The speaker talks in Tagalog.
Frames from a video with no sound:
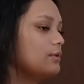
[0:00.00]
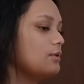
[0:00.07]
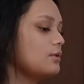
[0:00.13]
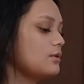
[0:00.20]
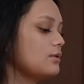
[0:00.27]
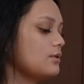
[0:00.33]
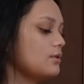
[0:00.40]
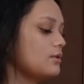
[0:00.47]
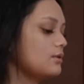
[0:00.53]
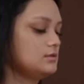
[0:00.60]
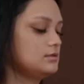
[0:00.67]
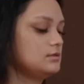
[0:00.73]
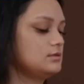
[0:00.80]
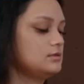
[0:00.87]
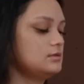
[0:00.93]
po.
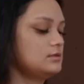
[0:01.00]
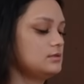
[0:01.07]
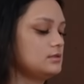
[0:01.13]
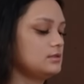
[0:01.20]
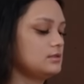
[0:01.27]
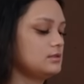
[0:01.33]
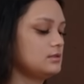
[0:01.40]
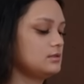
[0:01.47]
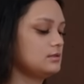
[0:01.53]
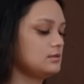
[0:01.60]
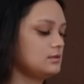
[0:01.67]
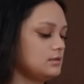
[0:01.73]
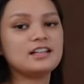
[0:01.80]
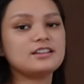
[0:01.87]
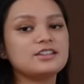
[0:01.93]

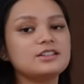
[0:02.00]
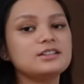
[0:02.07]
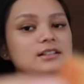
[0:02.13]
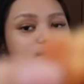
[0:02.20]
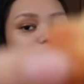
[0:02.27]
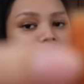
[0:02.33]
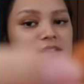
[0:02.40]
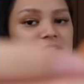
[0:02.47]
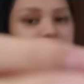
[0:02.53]
Ito yung laman